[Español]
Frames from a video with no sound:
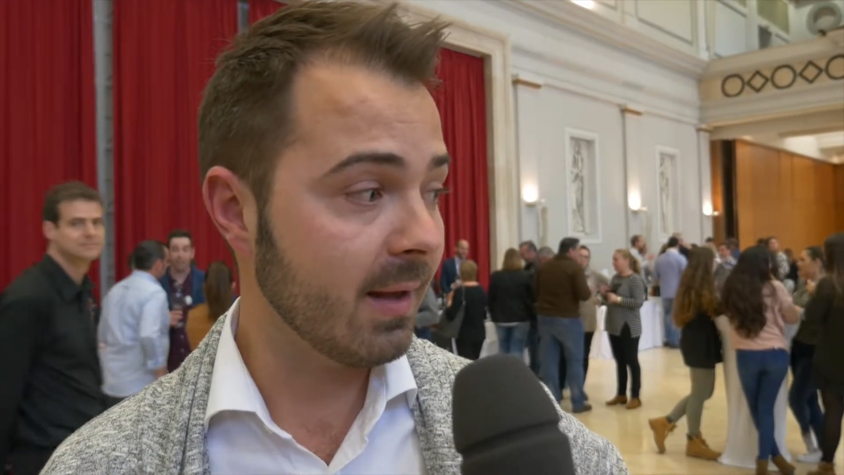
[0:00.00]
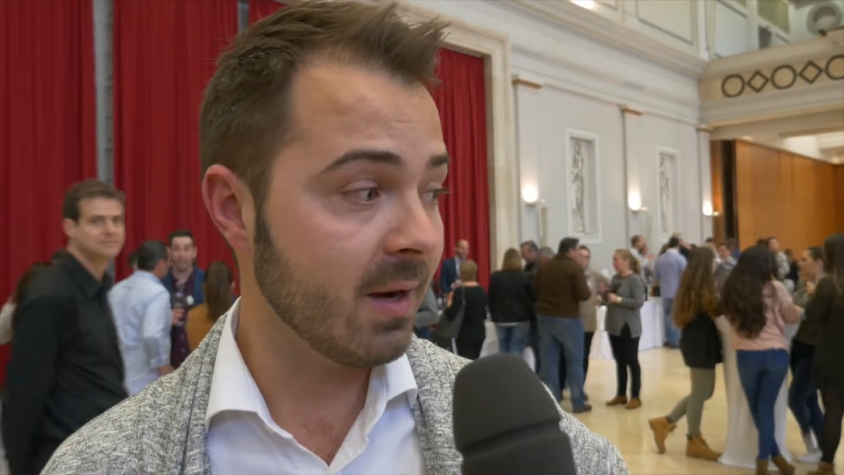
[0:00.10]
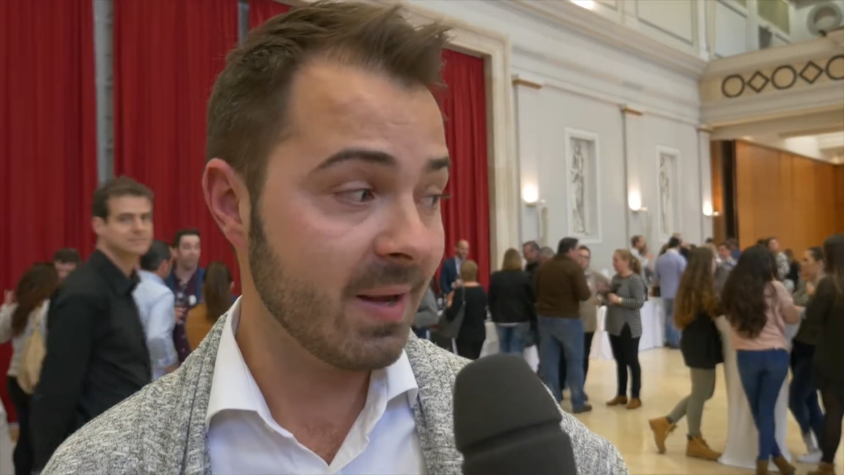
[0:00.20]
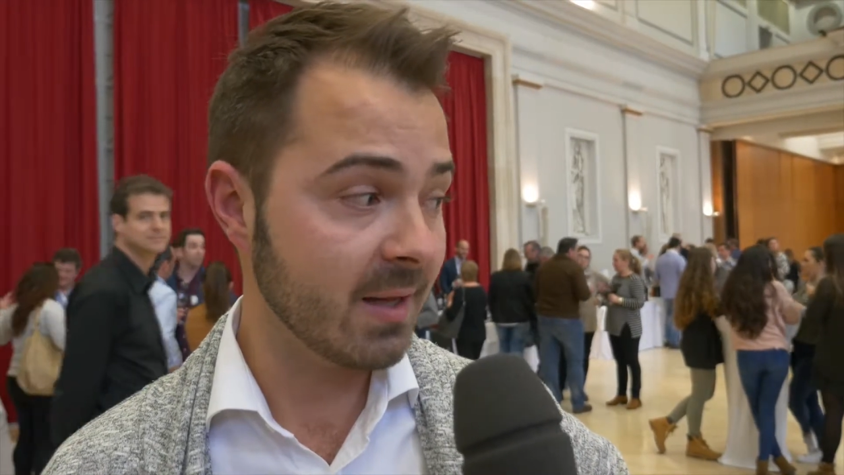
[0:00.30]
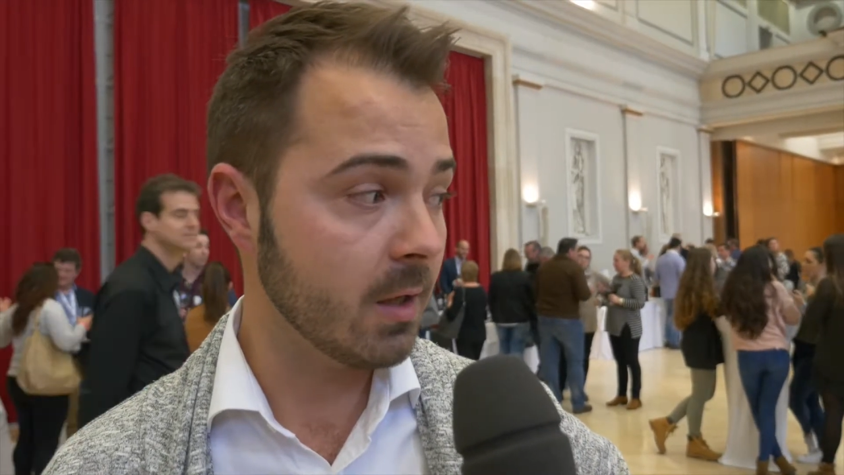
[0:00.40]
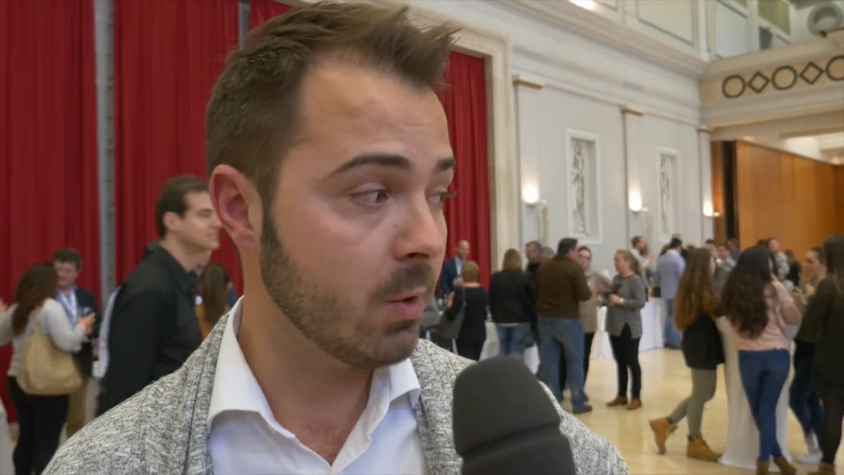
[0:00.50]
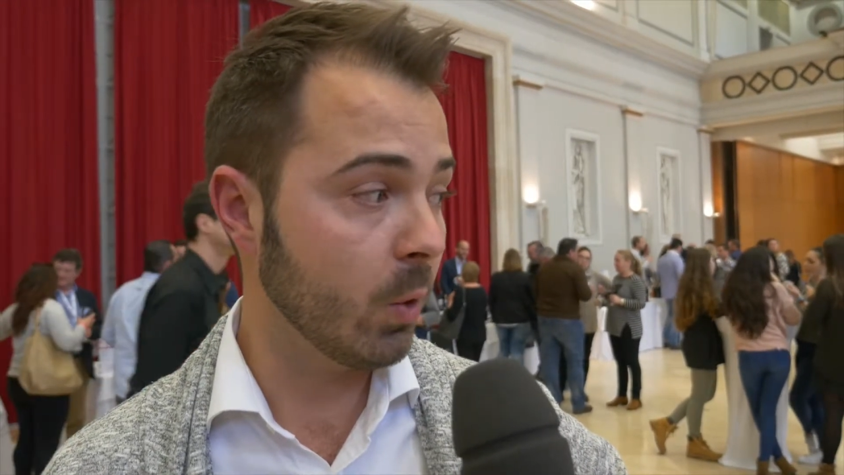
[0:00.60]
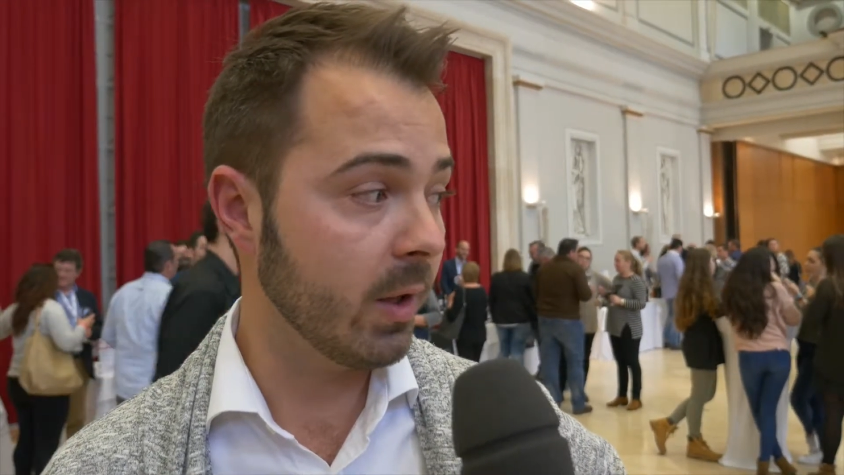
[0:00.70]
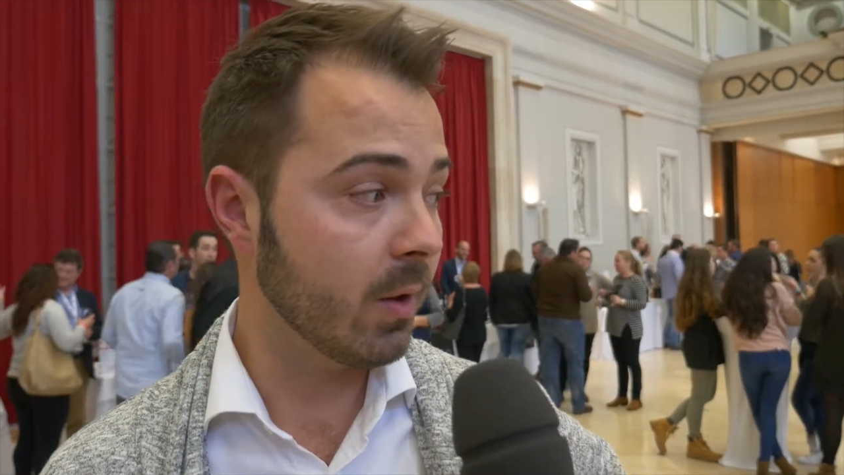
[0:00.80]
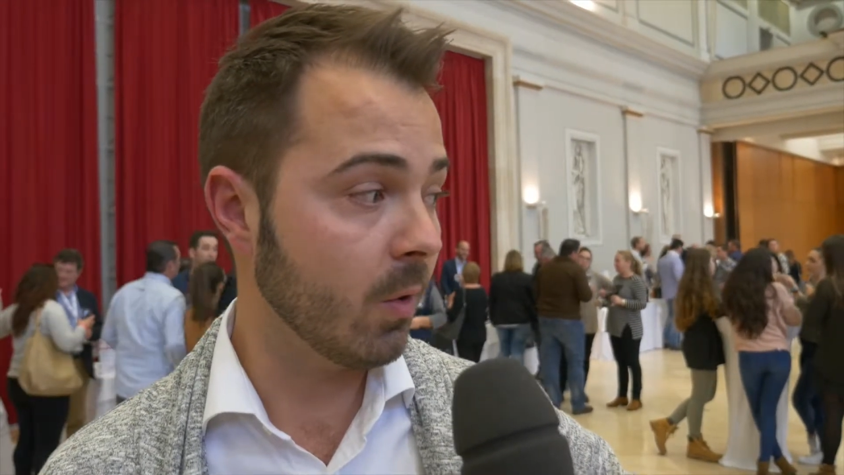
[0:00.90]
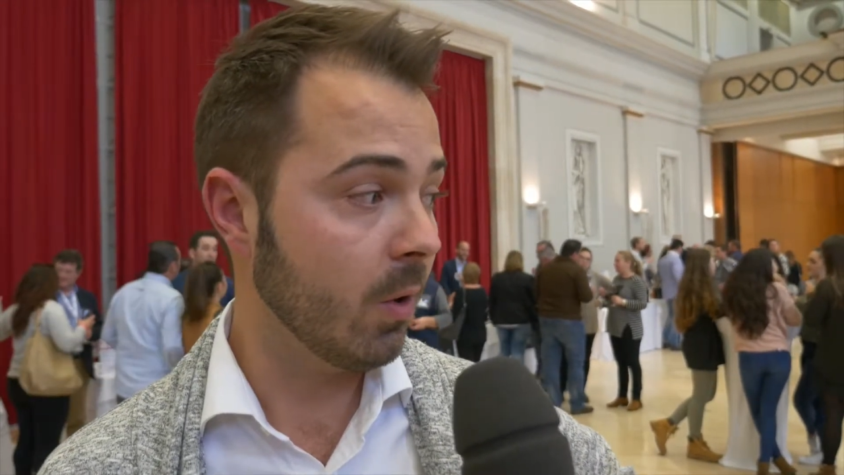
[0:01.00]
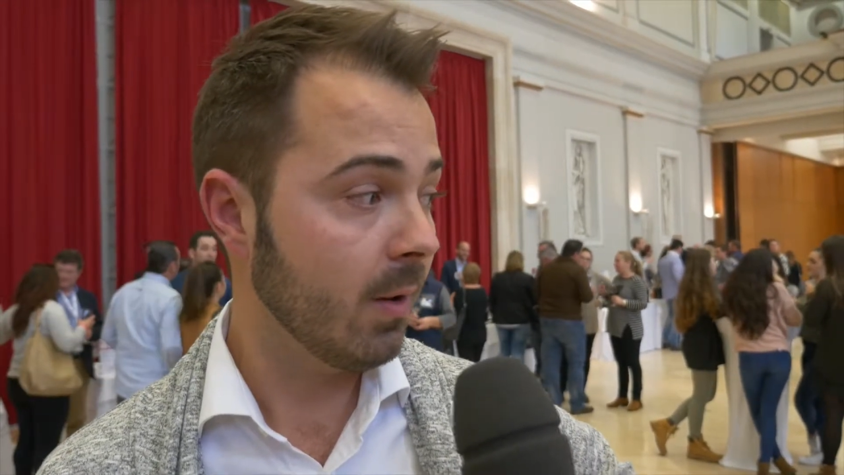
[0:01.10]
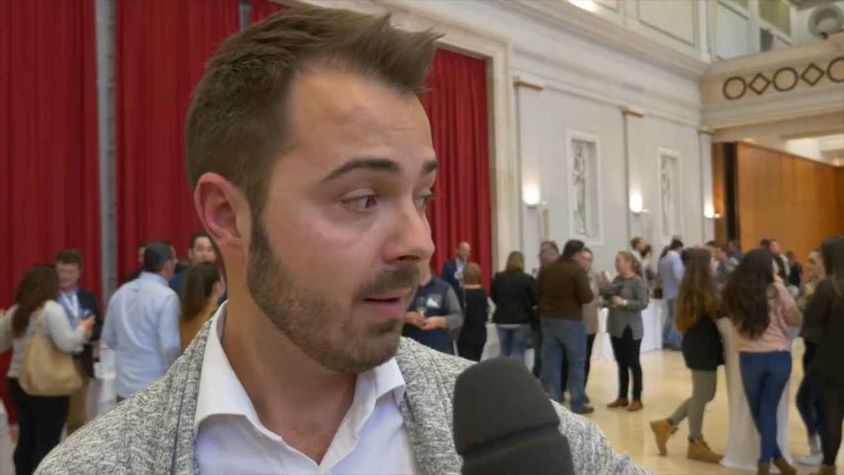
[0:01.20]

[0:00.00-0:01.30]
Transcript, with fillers: Ribera del Duero,